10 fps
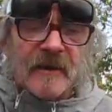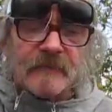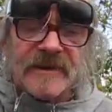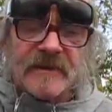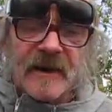
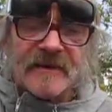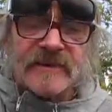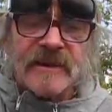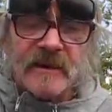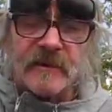mich
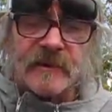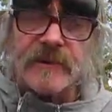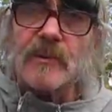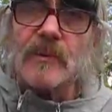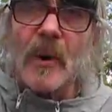rasieren
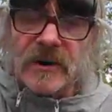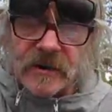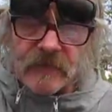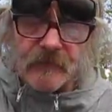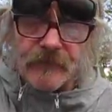zu
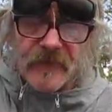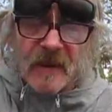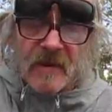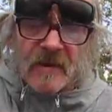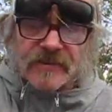wollen.
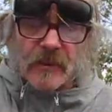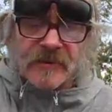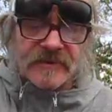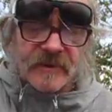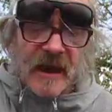Doch
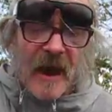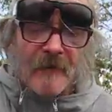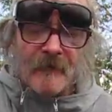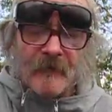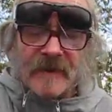es
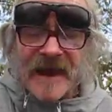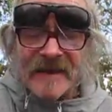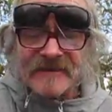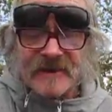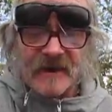kam ganz